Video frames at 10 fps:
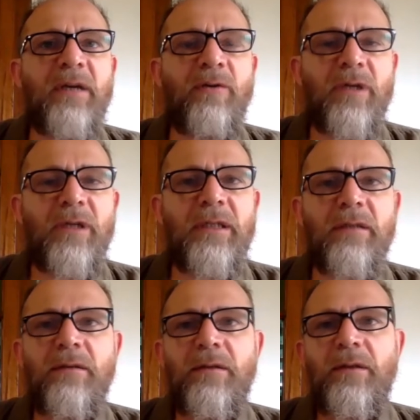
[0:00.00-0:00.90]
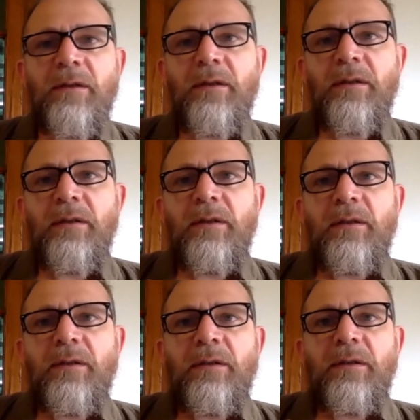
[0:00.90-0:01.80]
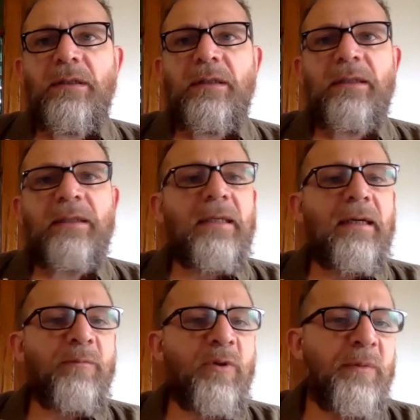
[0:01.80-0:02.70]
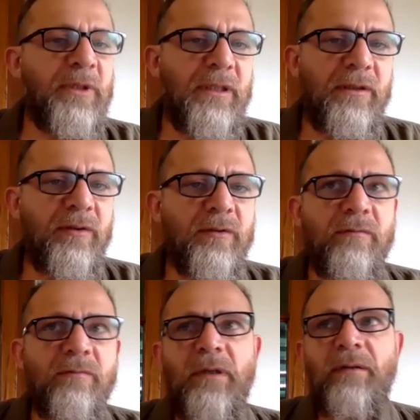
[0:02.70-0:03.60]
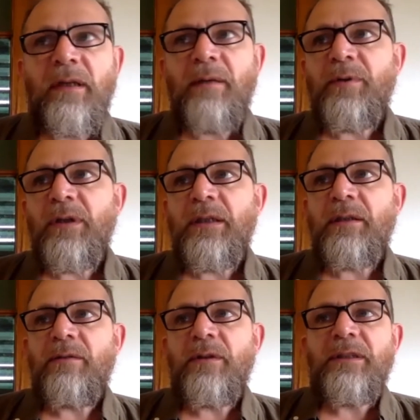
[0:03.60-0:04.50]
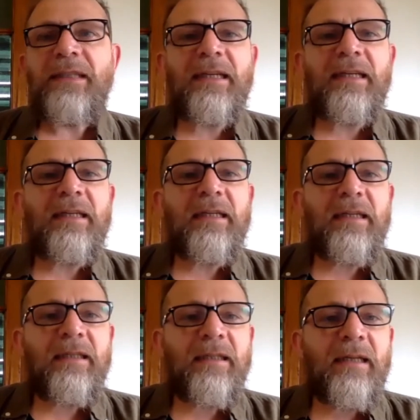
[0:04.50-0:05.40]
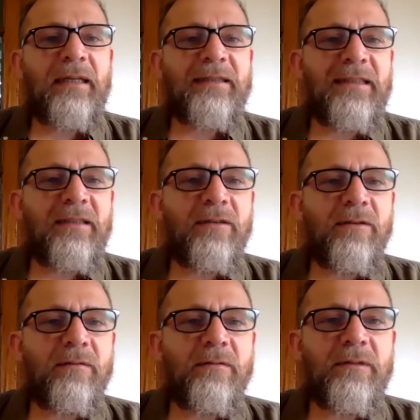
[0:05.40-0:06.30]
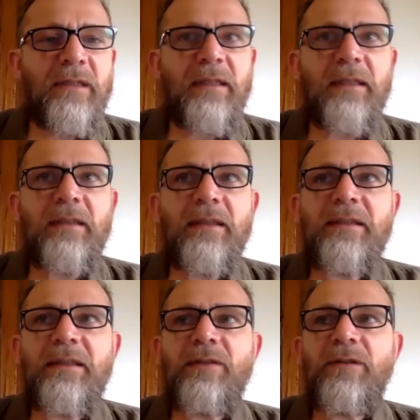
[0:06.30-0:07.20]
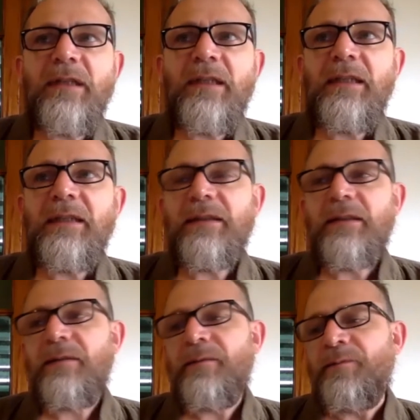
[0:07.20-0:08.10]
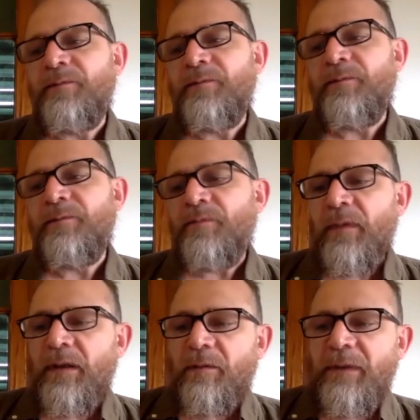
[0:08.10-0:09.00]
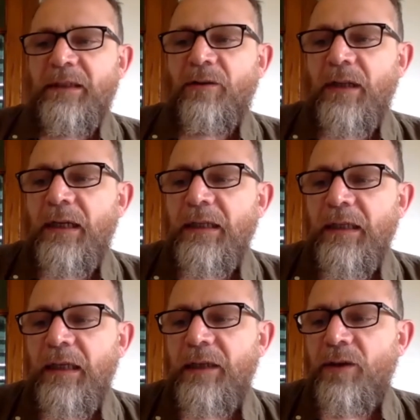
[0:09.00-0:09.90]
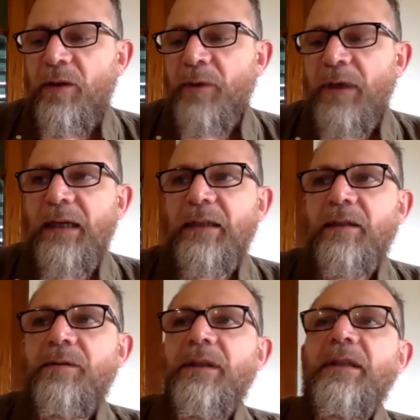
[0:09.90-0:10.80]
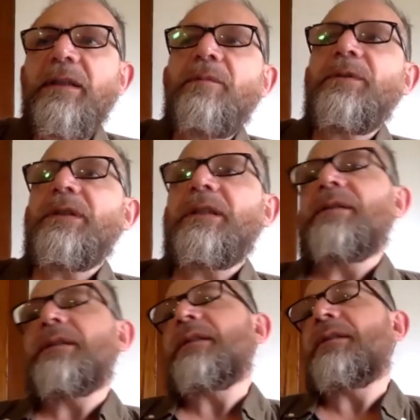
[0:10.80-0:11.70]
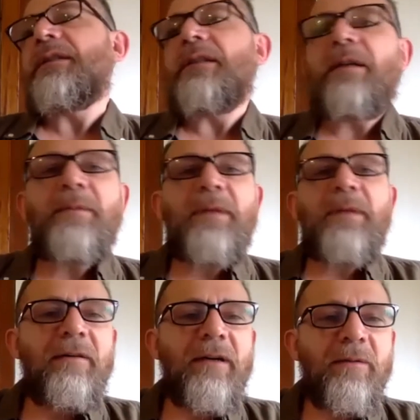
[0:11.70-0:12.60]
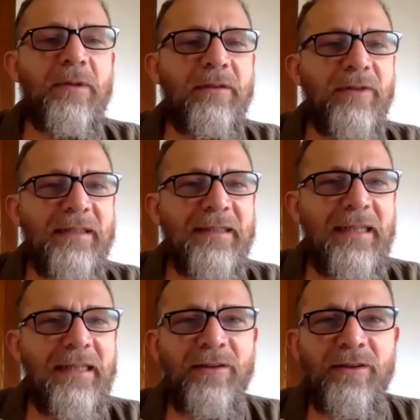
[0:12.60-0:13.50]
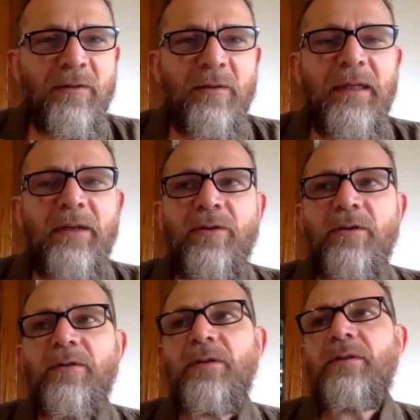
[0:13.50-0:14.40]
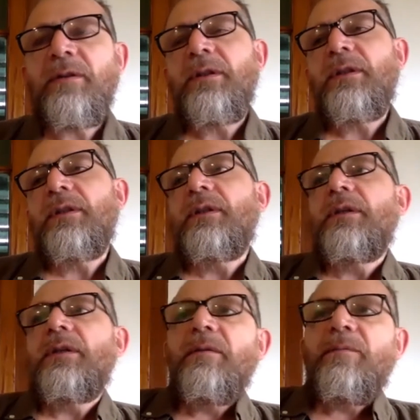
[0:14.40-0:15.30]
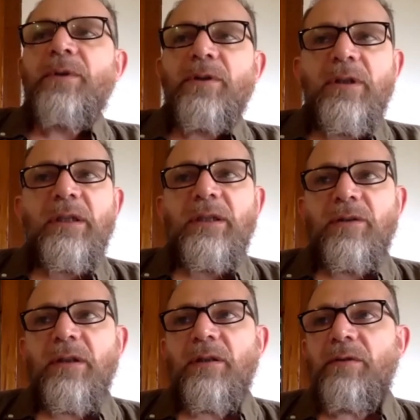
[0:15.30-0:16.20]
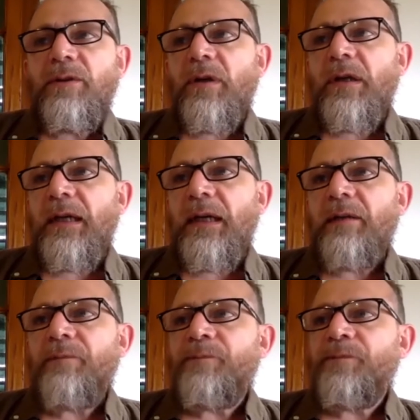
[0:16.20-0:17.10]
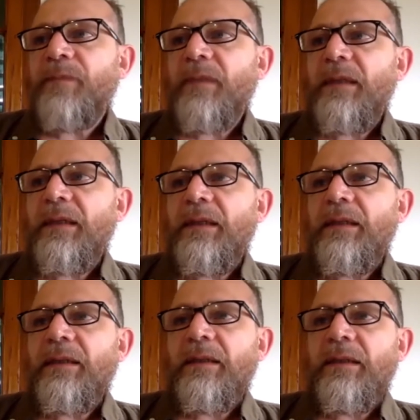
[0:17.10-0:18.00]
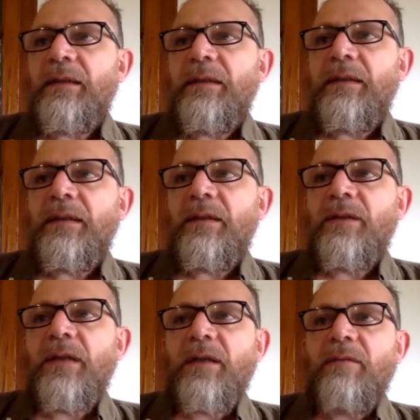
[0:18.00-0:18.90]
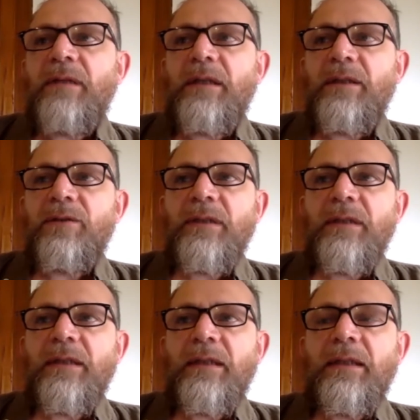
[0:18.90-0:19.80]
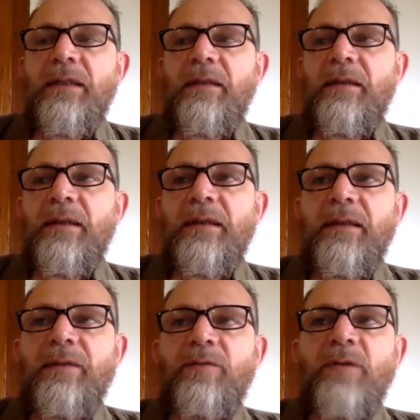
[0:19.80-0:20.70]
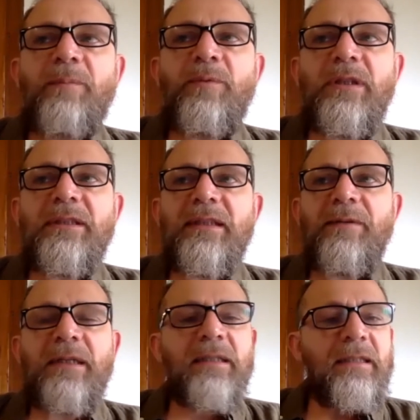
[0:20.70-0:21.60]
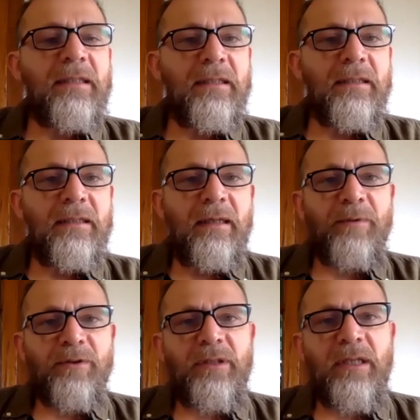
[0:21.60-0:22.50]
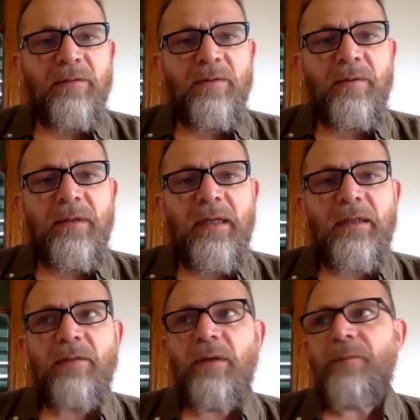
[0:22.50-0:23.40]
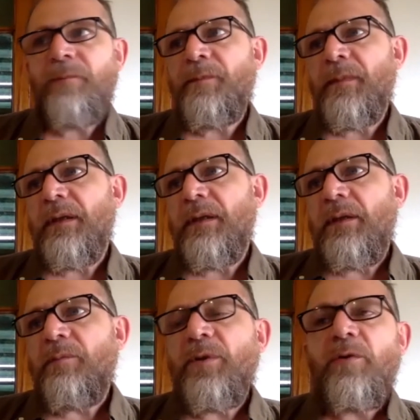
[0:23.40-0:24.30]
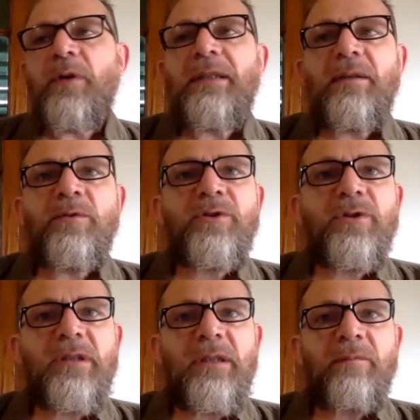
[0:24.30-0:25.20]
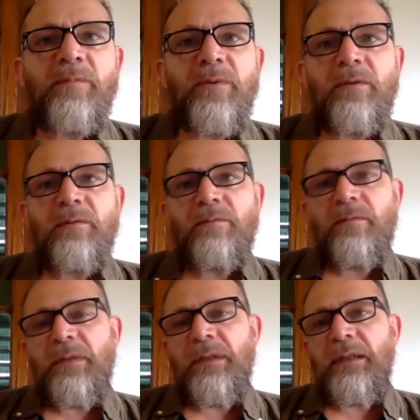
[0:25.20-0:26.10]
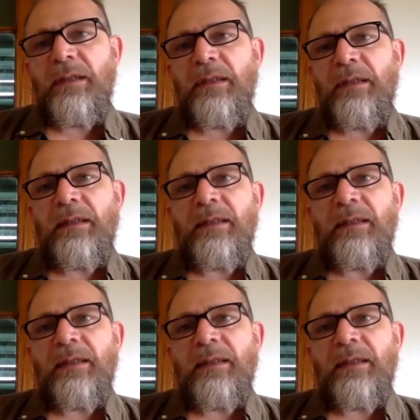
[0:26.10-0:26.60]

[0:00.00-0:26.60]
correr. Y era muy misterioso la verdad, porque me decía, ¿qué, está haciendo? O sea, ¿qué está haciendo y quién es? Me hace acordar al inquilino de Polanski, ¿viste? Que el tipo se determinaba como disfrazando y se volvía loco, ¿no? Pero esto, que te cuento es real. Eh, y, lo terrible de esto es que eh, nunca pude saber quién es la persona que vivía arriba, pero durante mucho tiempo eh,